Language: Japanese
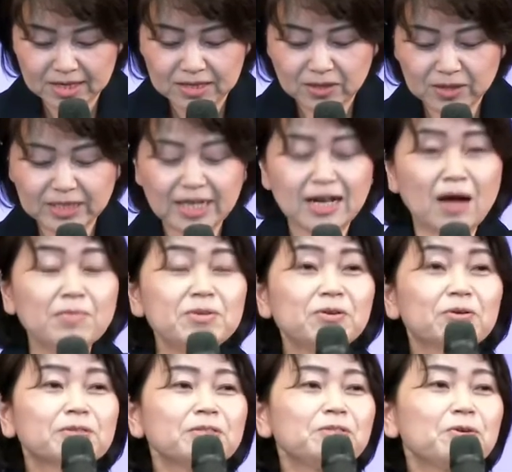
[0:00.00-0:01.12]
そして神
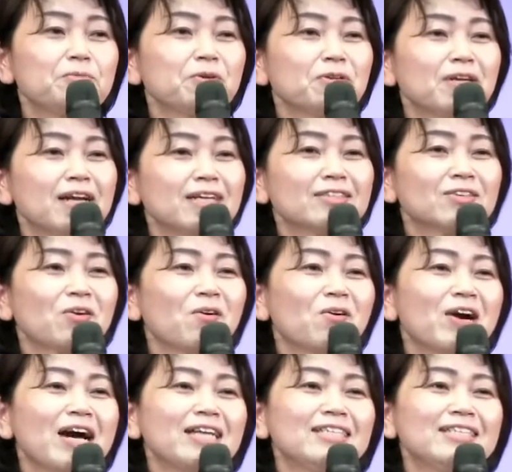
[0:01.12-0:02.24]
の国をもたらす
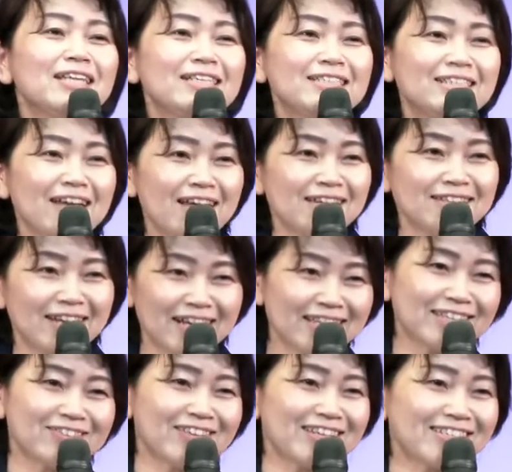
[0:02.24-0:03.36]
教会になりたいなら
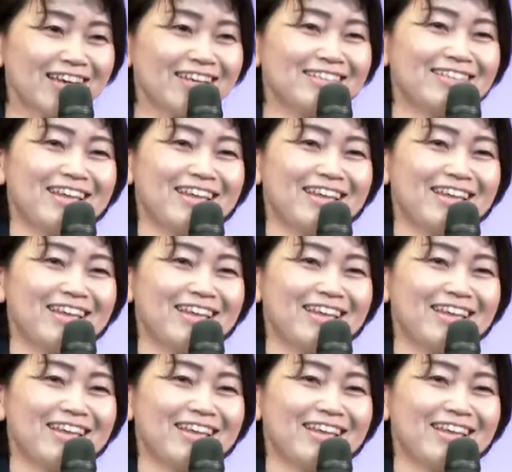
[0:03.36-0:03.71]
してくださいっ